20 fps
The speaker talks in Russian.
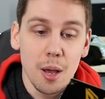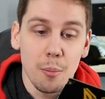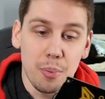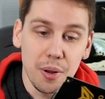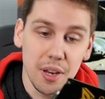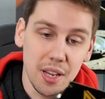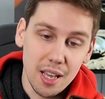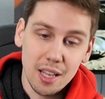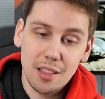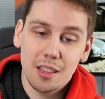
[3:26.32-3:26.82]

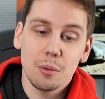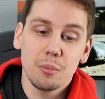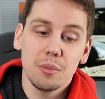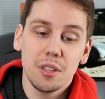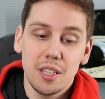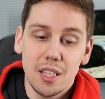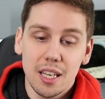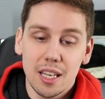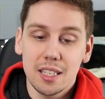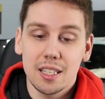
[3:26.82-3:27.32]
При этом
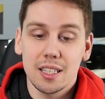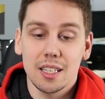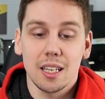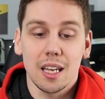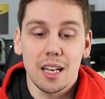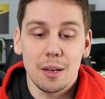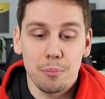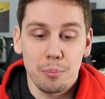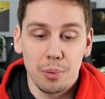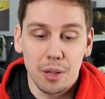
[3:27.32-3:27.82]
есть
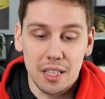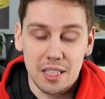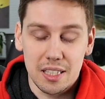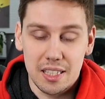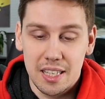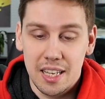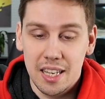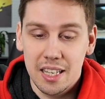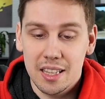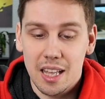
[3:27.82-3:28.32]

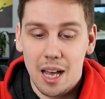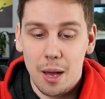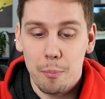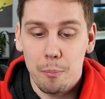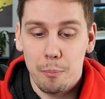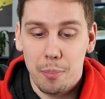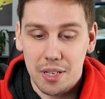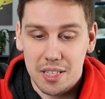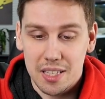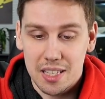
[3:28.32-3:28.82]

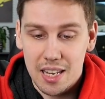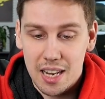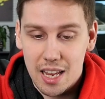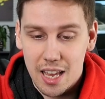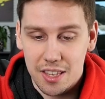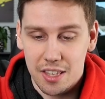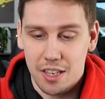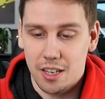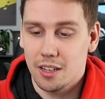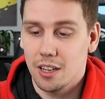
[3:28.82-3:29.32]

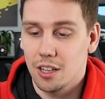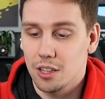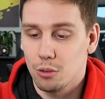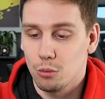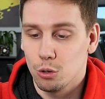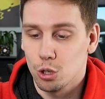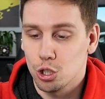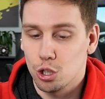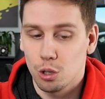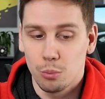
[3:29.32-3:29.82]
пластина-посредник для
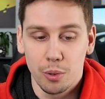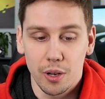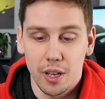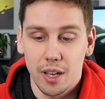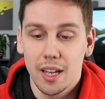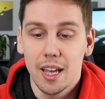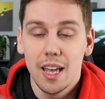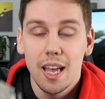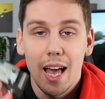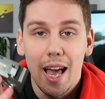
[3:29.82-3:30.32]
того,
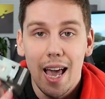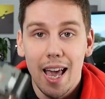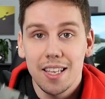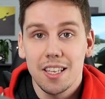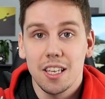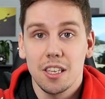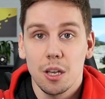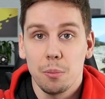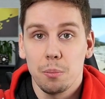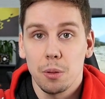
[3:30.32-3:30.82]
чтобы
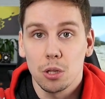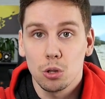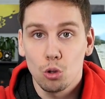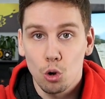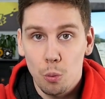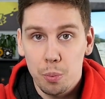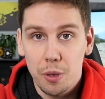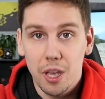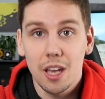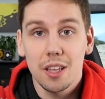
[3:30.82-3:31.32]
эти
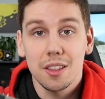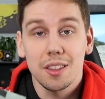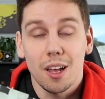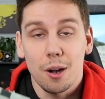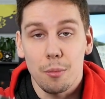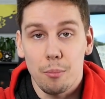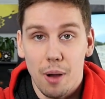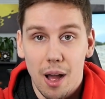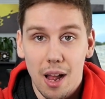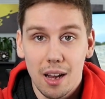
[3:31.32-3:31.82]
теплотрубки
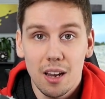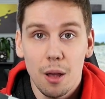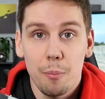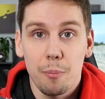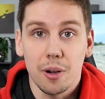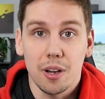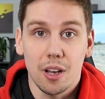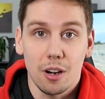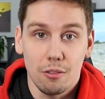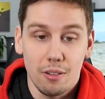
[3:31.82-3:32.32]
нормально
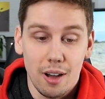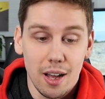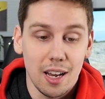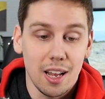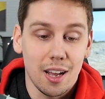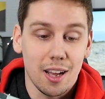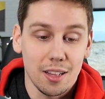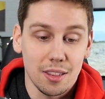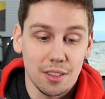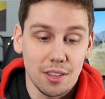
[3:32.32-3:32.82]

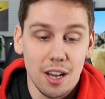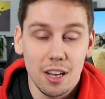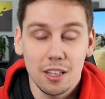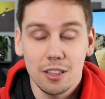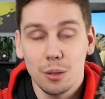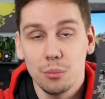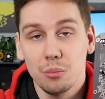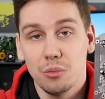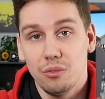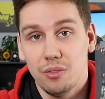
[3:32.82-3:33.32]
покрывали
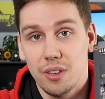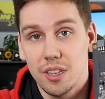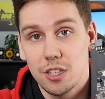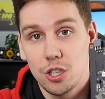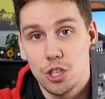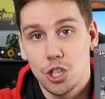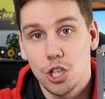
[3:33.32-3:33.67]
контактом весь